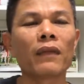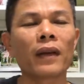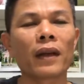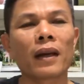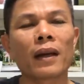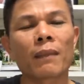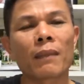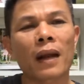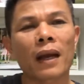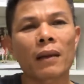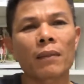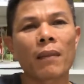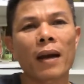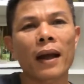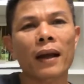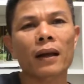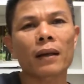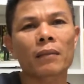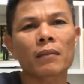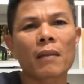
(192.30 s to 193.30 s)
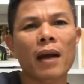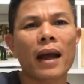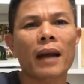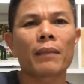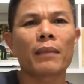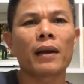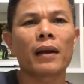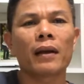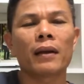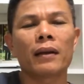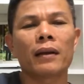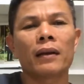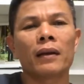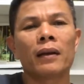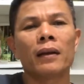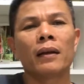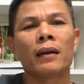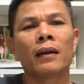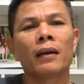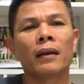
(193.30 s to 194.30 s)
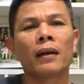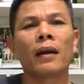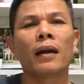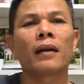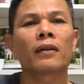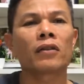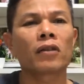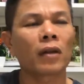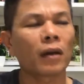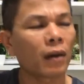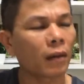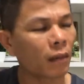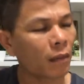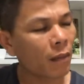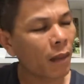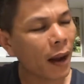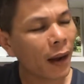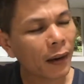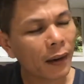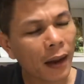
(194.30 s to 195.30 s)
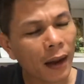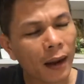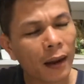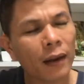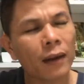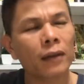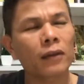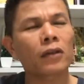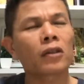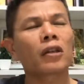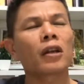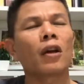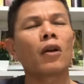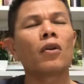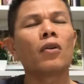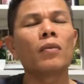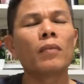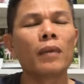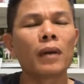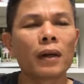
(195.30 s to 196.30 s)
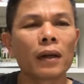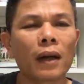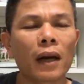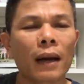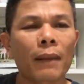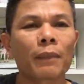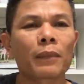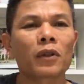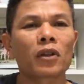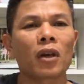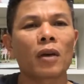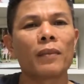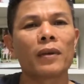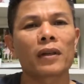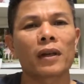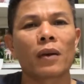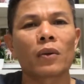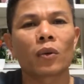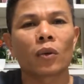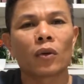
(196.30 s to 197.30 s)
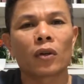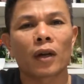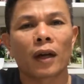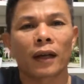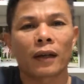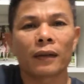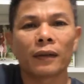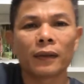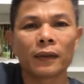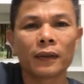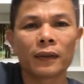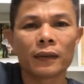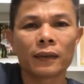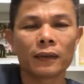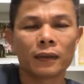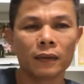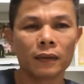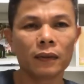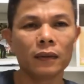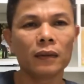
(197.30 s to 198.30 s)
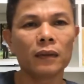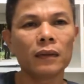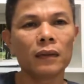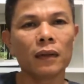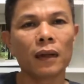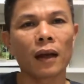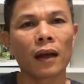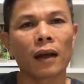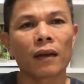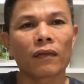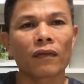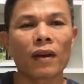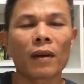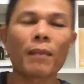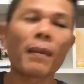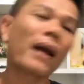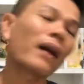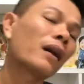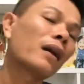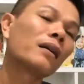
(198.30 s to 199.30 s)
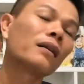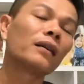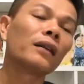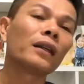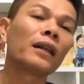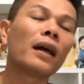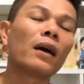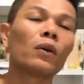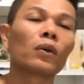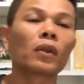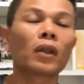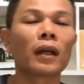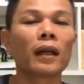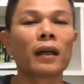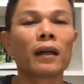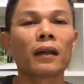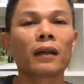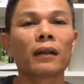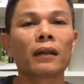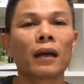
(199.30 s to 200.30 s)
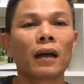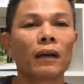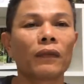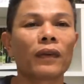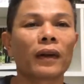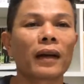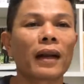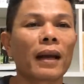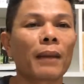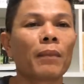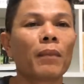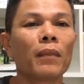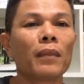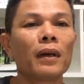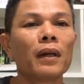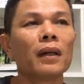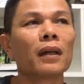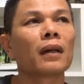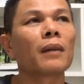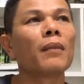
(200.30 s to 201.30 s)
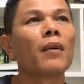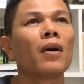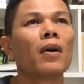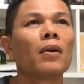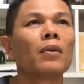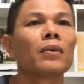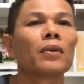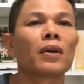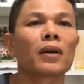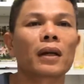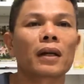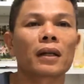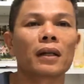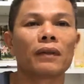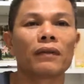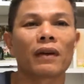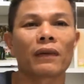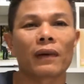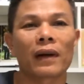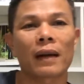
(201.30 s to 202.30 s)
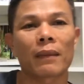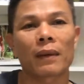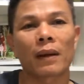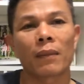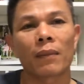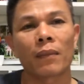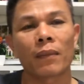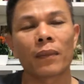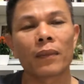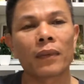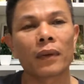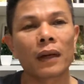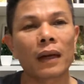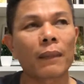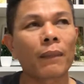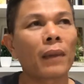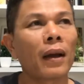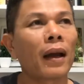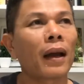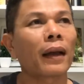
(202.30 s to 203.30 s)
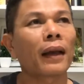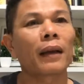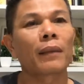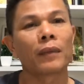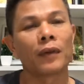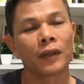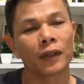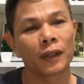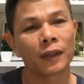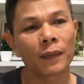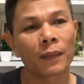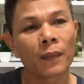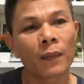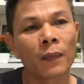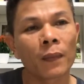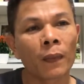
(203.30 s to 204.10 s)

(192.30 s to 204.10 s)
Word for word: bởi vì năm nay bác 30 à, bác đã 65 66 tuổi rồi à, và bác là người đầu tiên ở Việt Nam đưa cái môn yoga cười vào Việt Nam năm năm 2010